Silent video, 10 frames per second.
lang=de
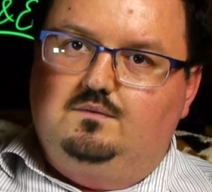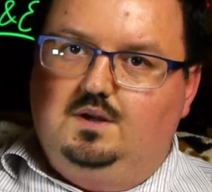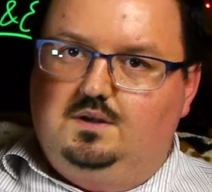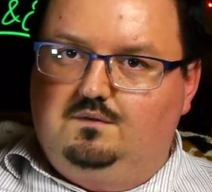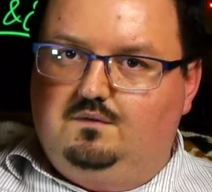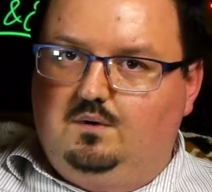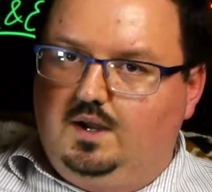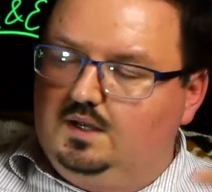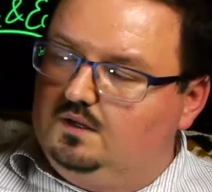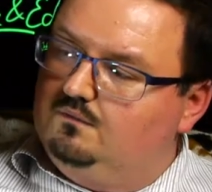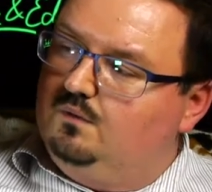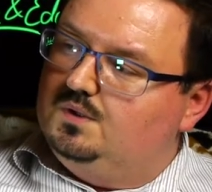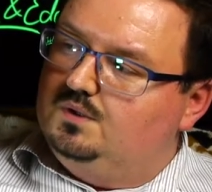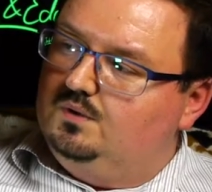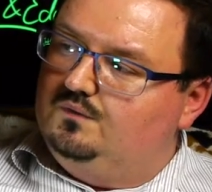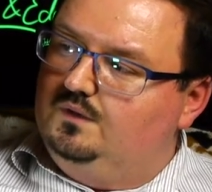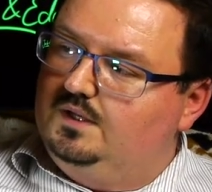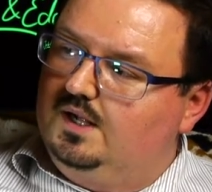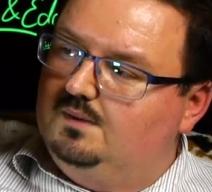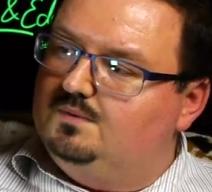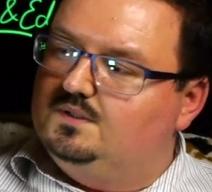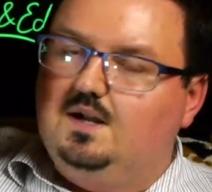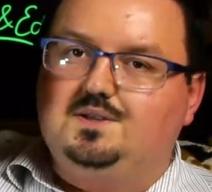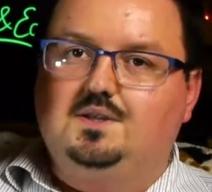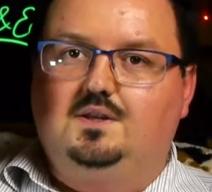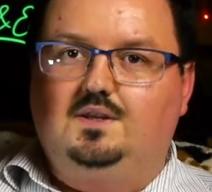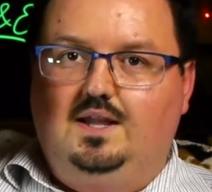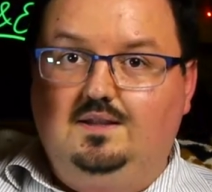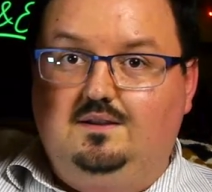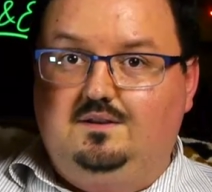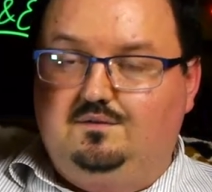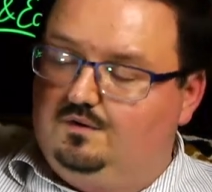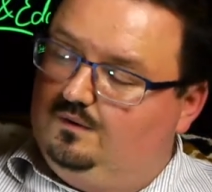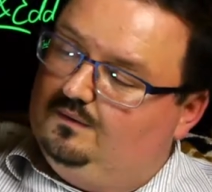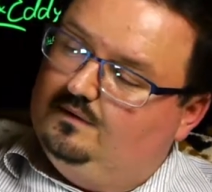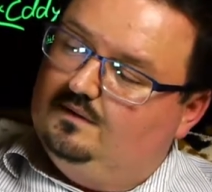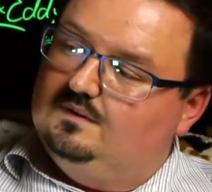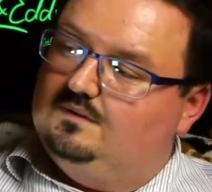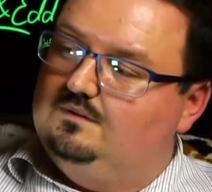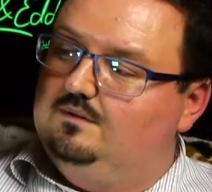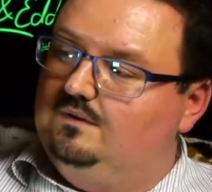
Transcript: der die Frau heiraten wollte, noch viel Geld bezahlt hat an die Eltern der Frau. Ach so,